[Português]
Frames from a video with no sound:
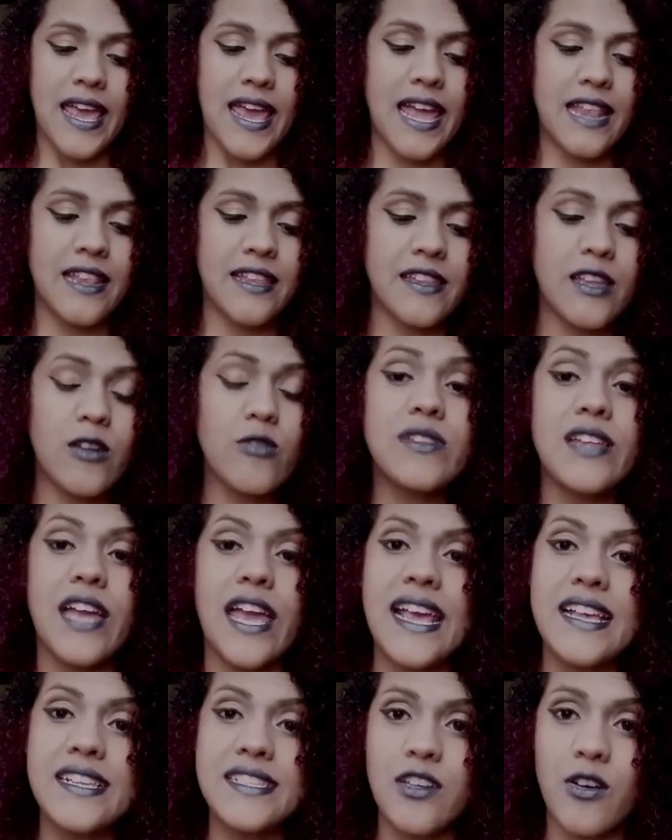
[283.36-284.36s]
ele não
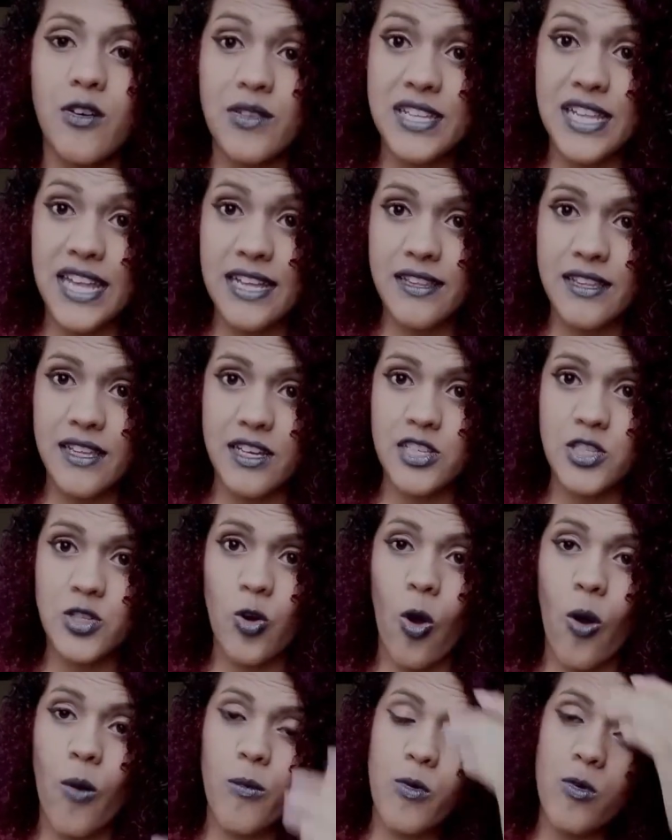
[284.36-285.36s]
tem ação hidratante
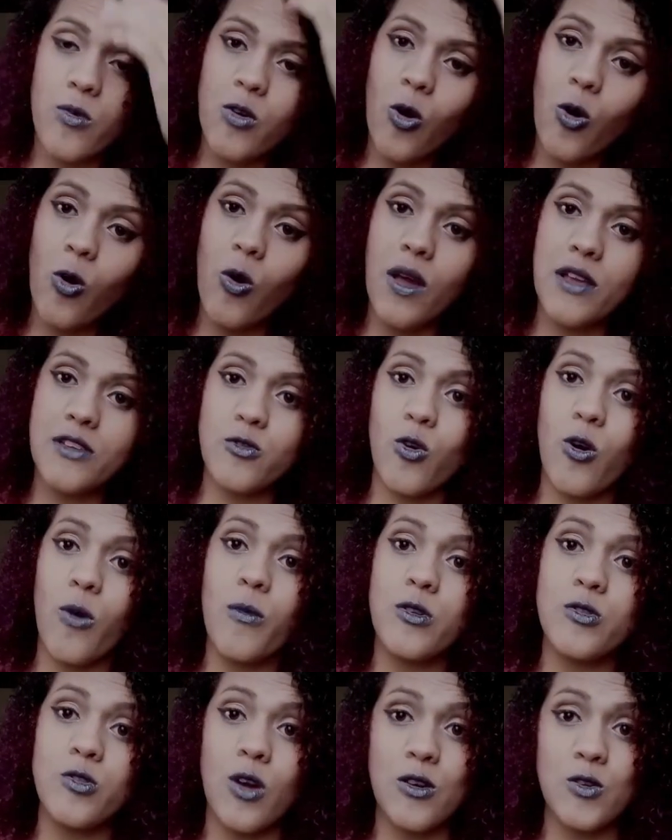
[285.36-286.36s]
como, ou,
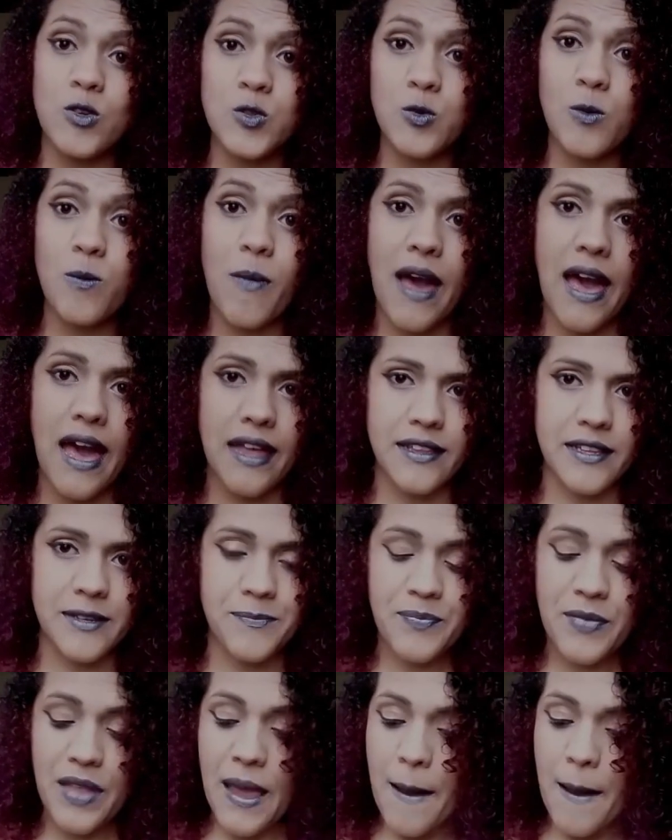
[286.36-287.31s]
como eu tô acostumada,